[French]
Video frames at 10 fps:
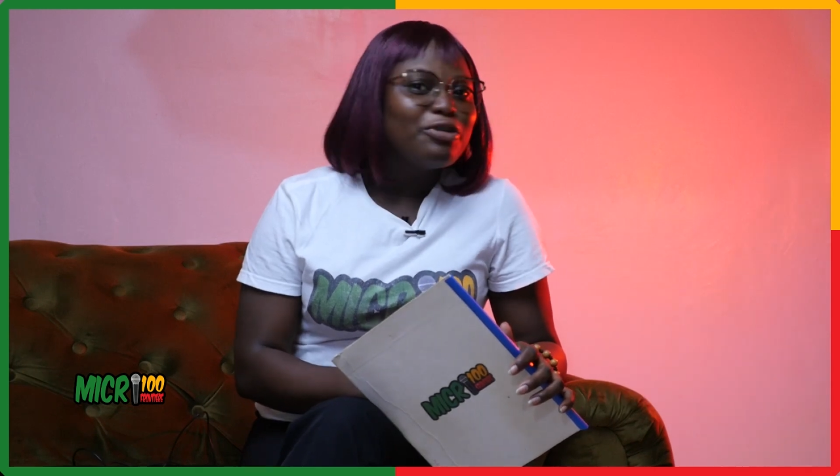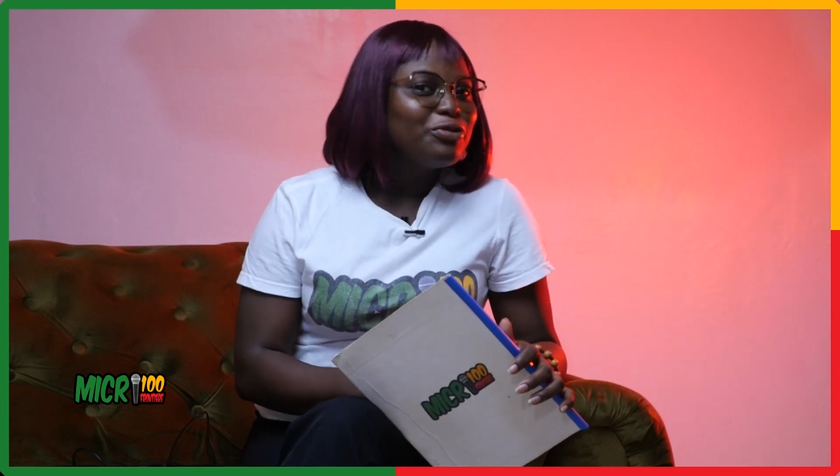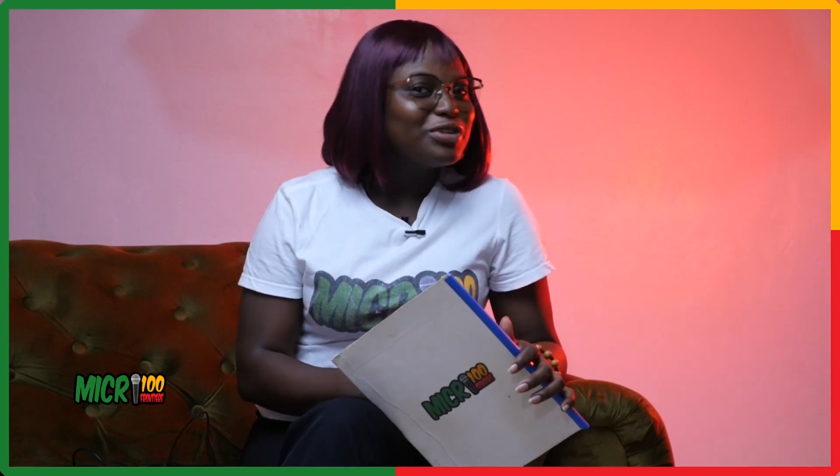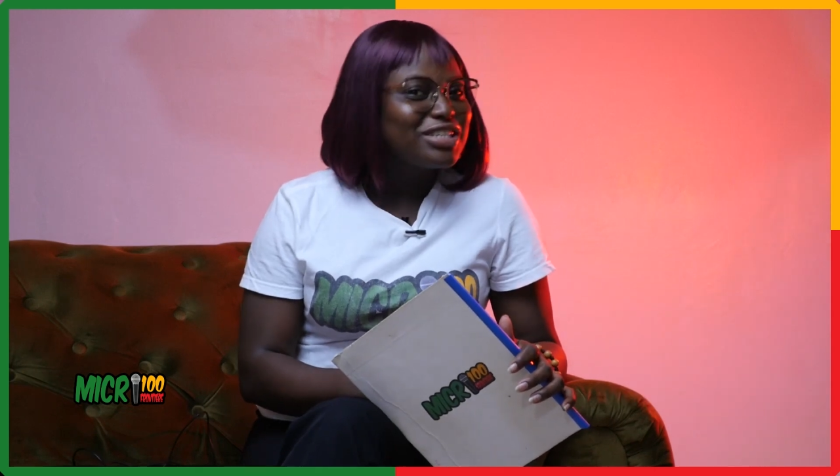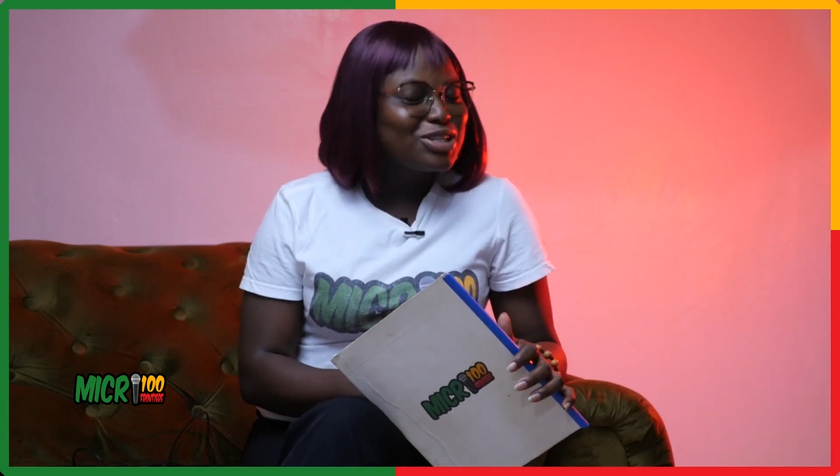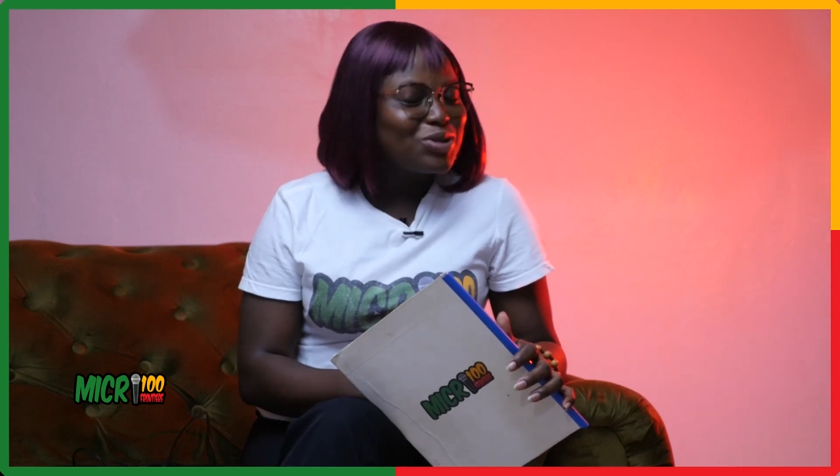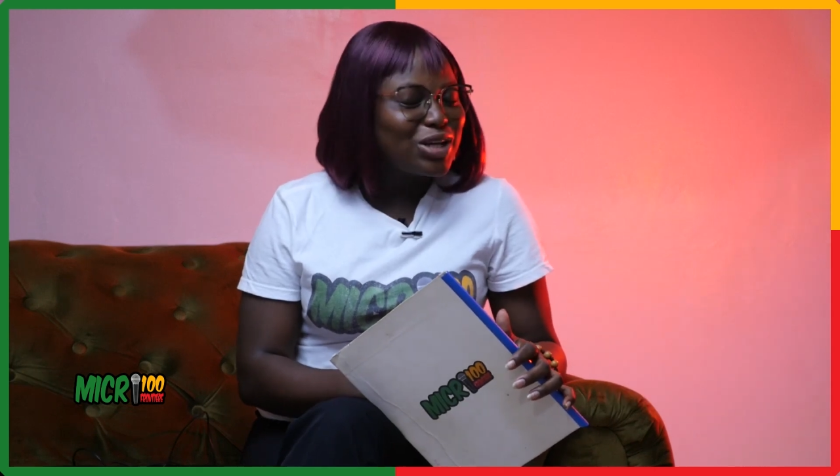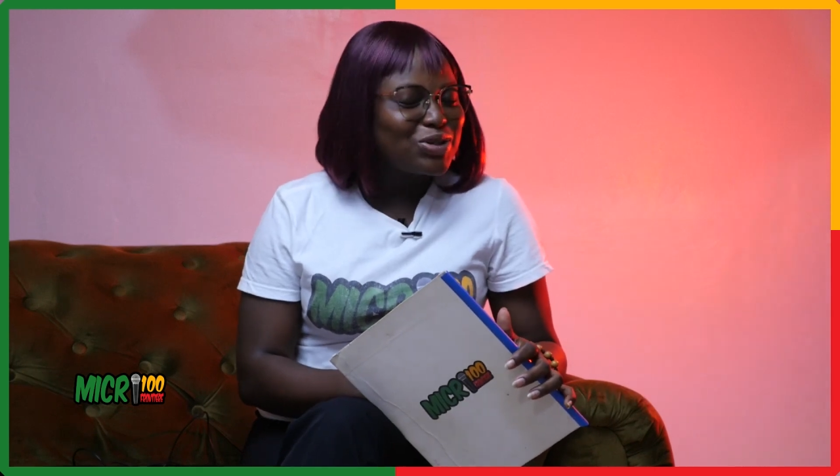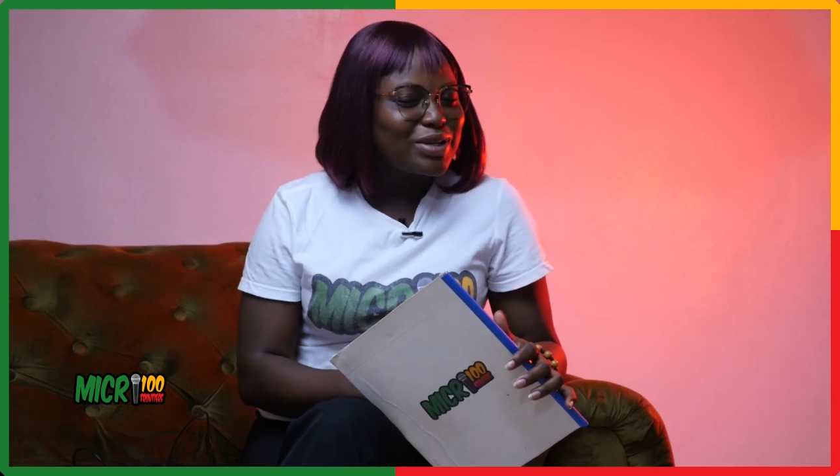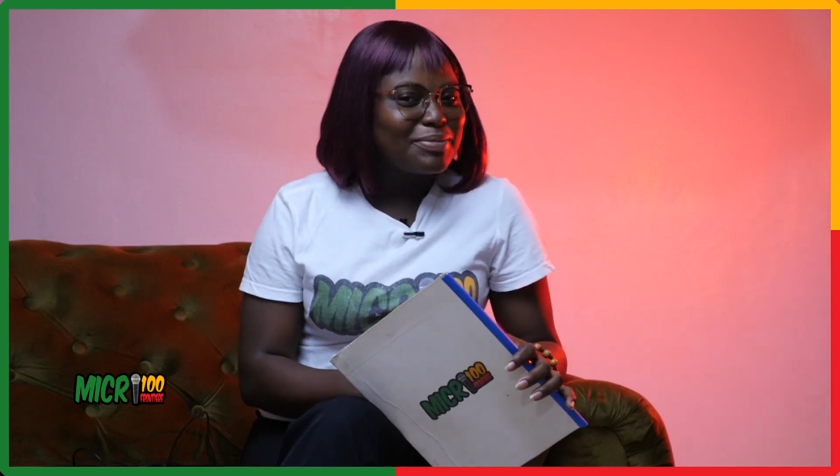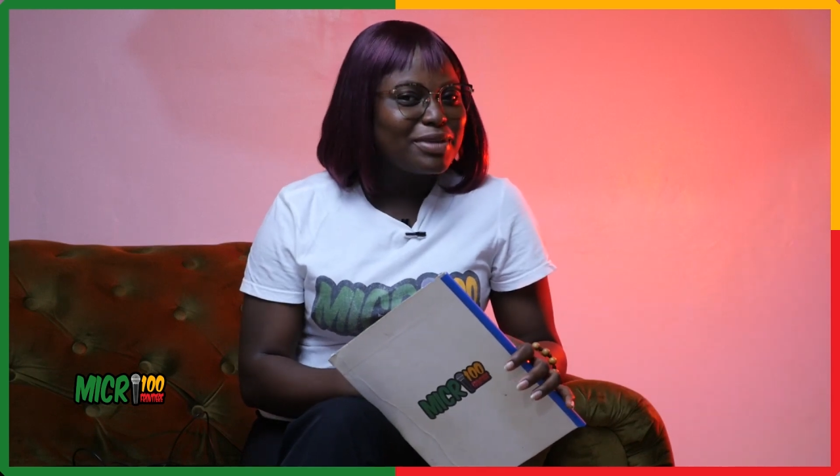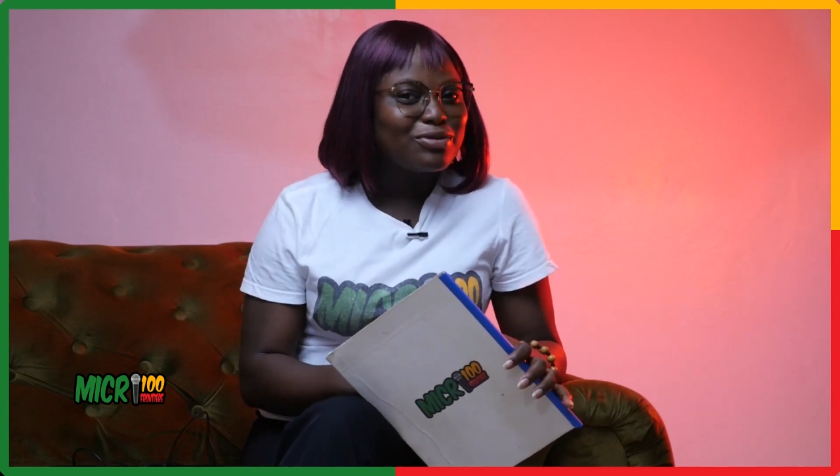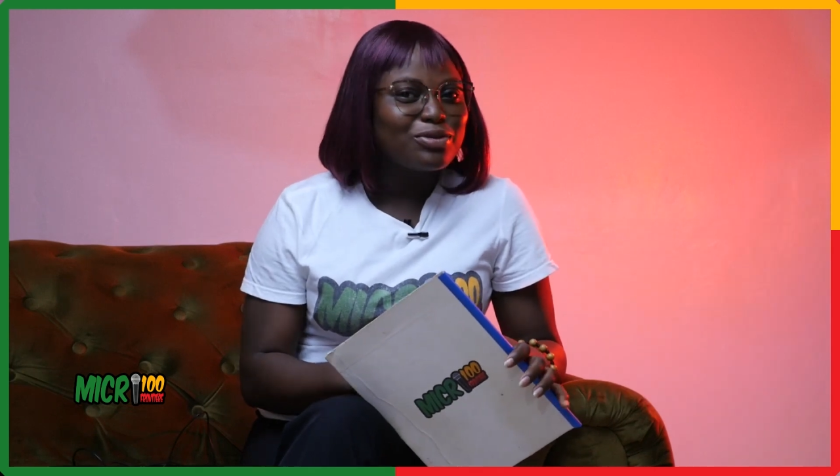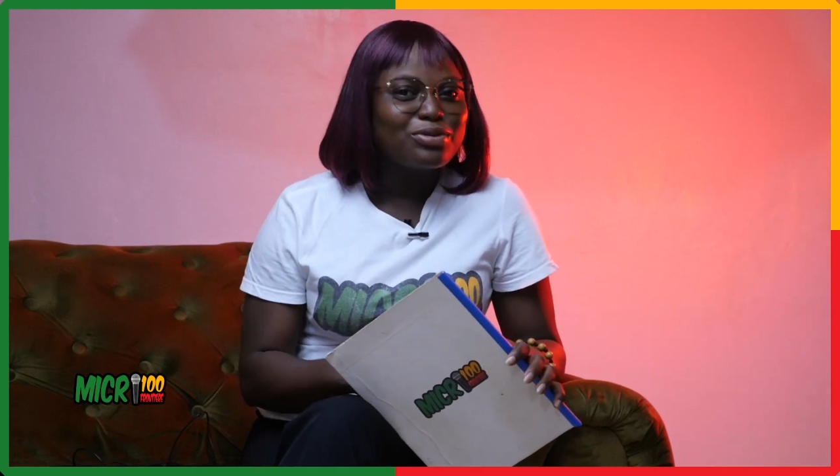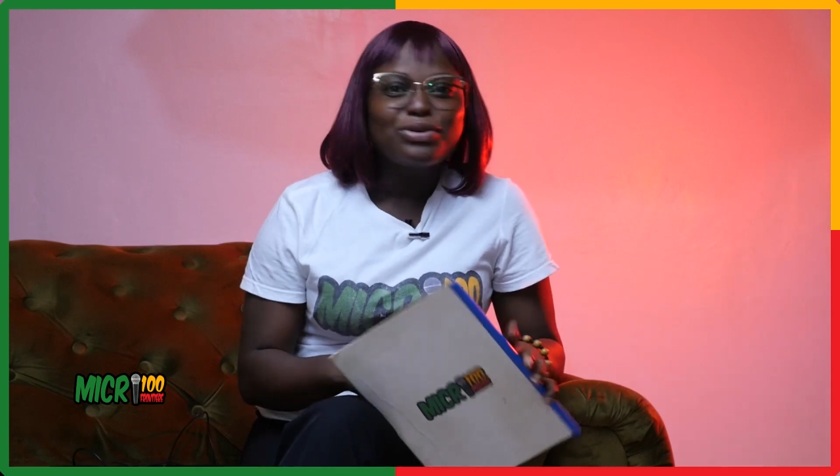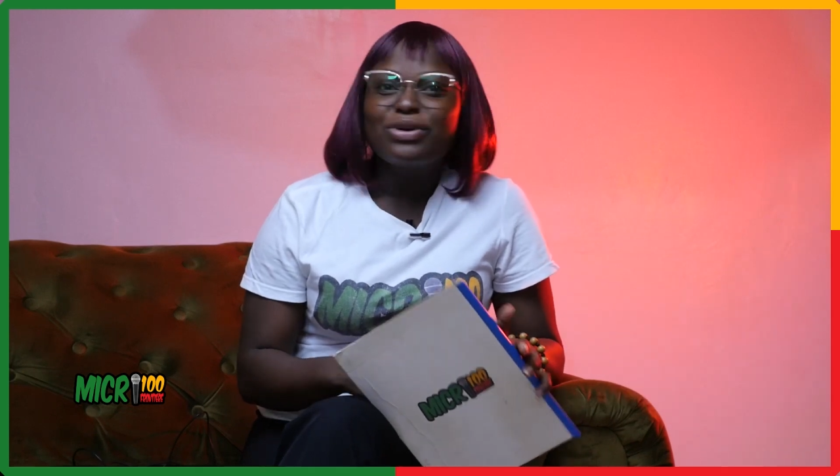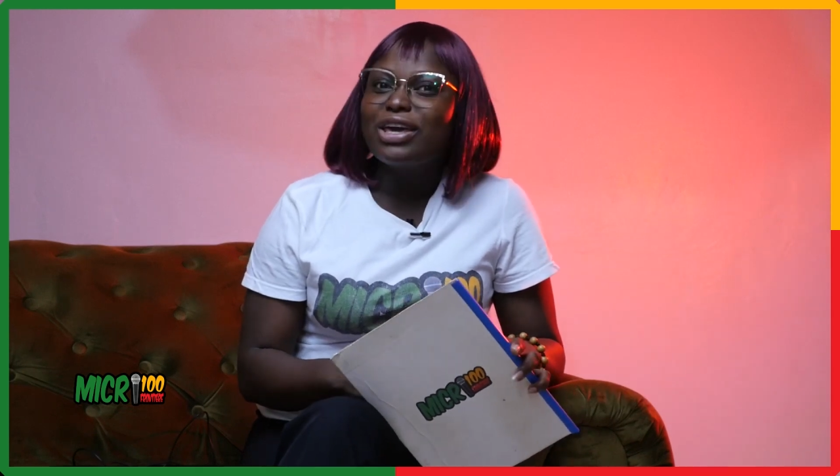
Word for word: Vos histoires sont les bienvenues.